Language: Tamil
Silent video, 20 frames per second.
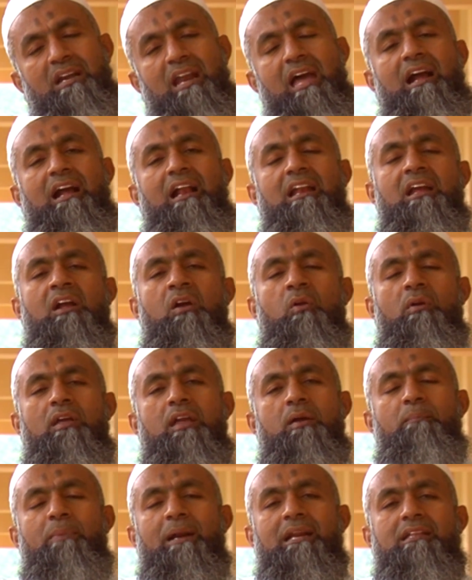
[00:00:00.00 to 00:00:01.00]
நாங்கள்
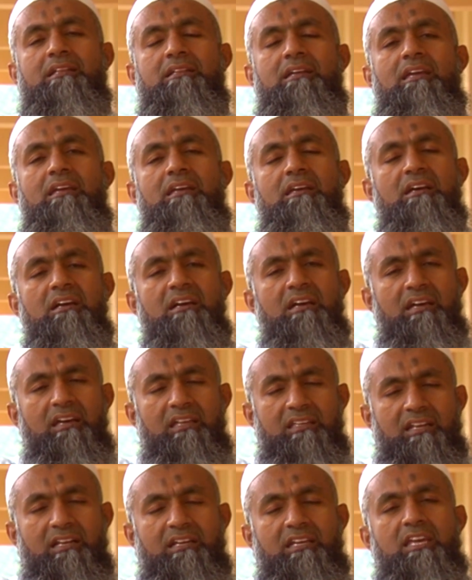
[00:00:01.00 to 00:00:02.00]
எங்களுடைய பணத்தை
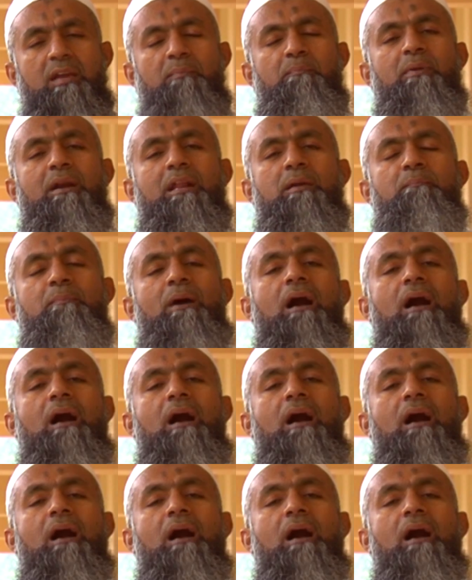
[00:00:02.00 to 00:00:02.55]
இதற்கு எப்படி